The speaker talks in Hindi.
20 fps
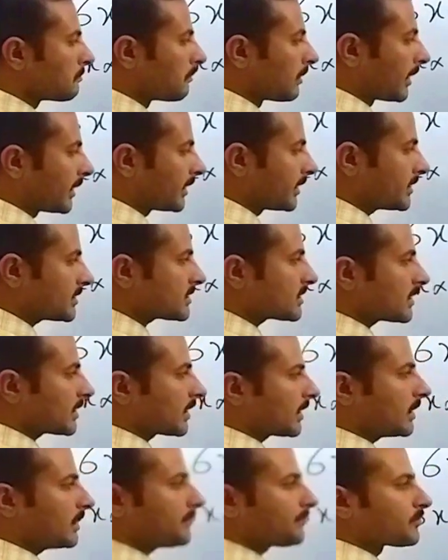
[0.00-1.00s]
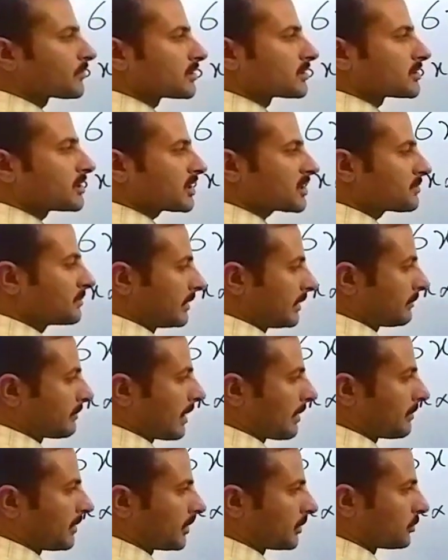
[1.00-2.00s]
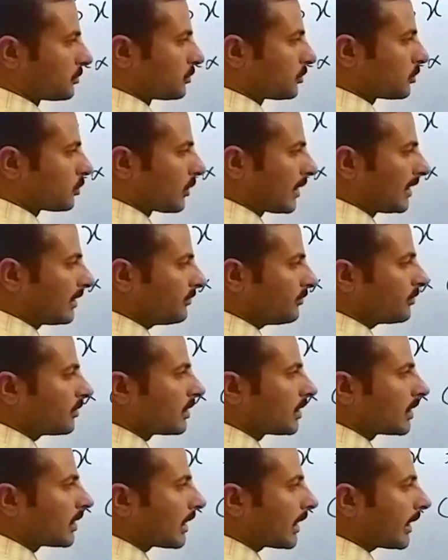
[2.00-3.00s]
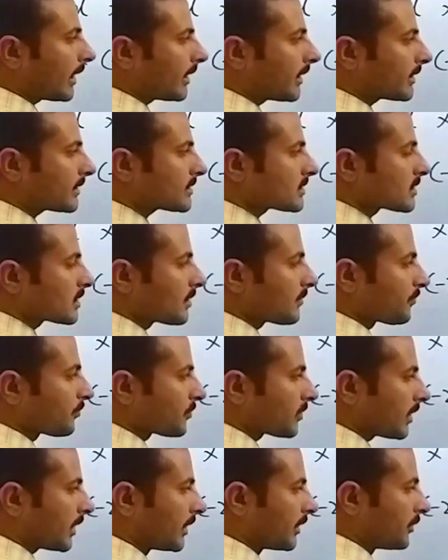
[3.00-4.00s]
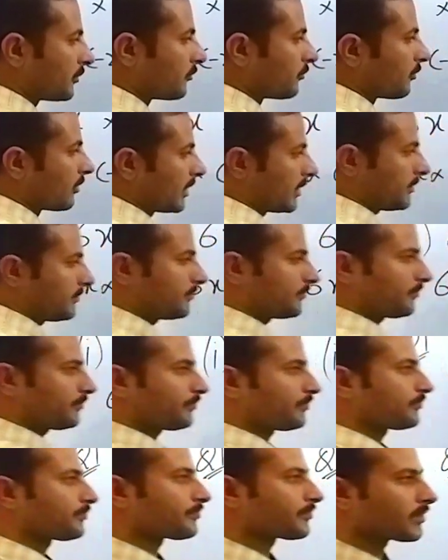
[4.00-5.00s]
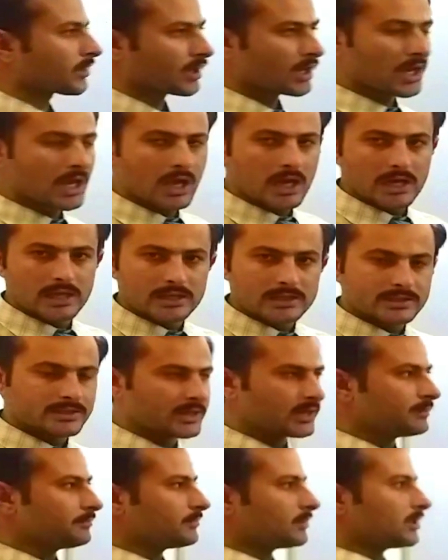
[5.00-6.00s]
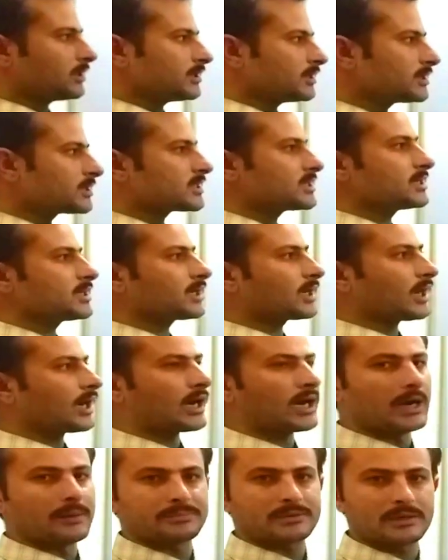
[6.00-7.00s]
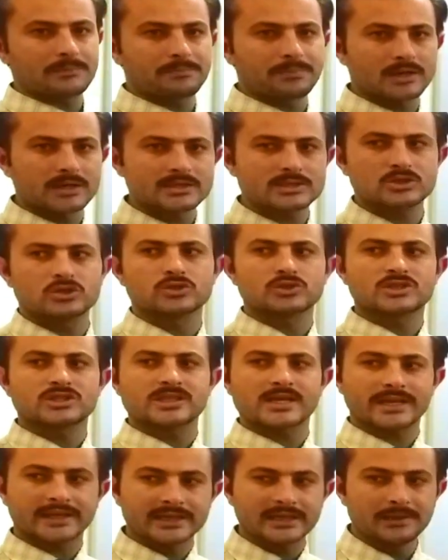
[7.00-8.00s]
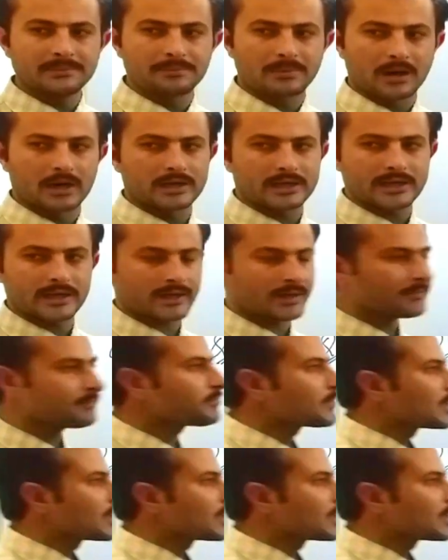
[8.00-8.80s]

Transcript: माइनस देगा सिक्स मल्टीप्लाई बाय टू ट्वेल्व एक्स एंड वाई सेम इसी का आपके पास जो सेकेंड पार्ट है